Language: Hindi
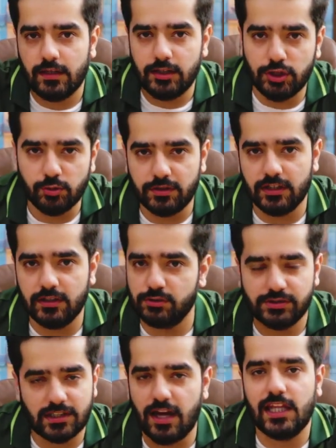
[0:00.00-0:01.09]
न्यूटन
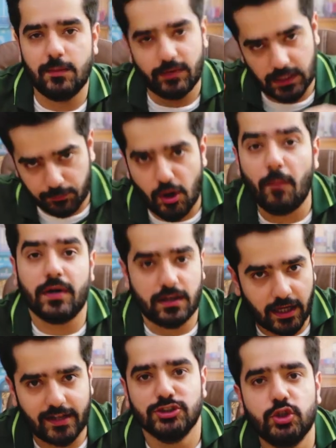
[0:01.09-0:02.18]
उस तरह की नहीं मतलब प्रॉपर
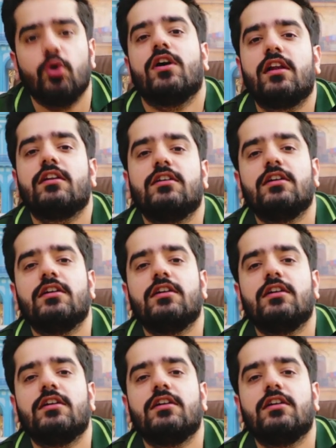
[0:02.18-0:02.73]
करण जौहर